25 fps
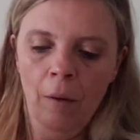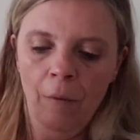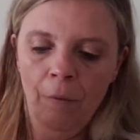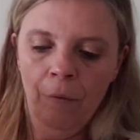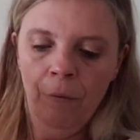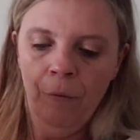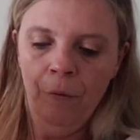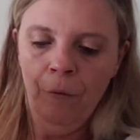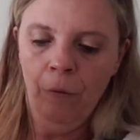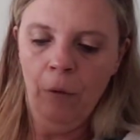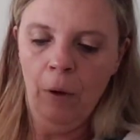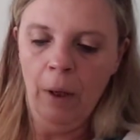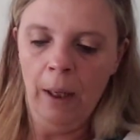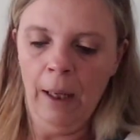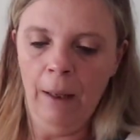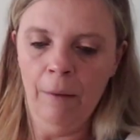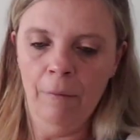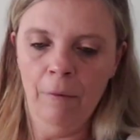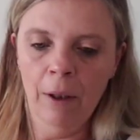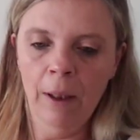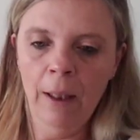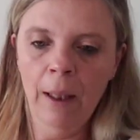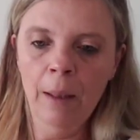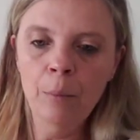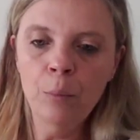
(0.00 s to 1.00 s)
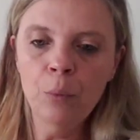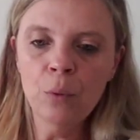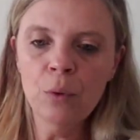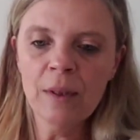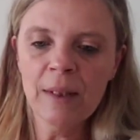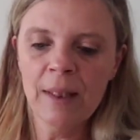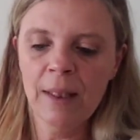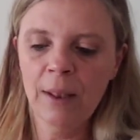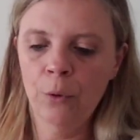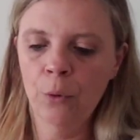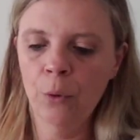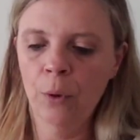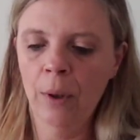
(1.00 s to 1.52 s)
Voilà, voilà pour
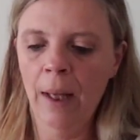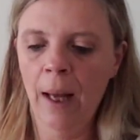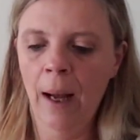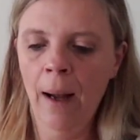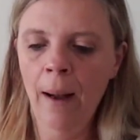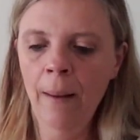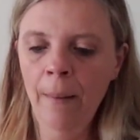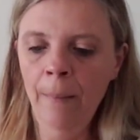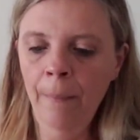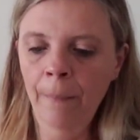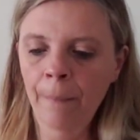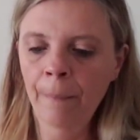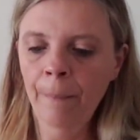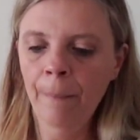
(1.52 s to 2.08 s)
ces deux-là.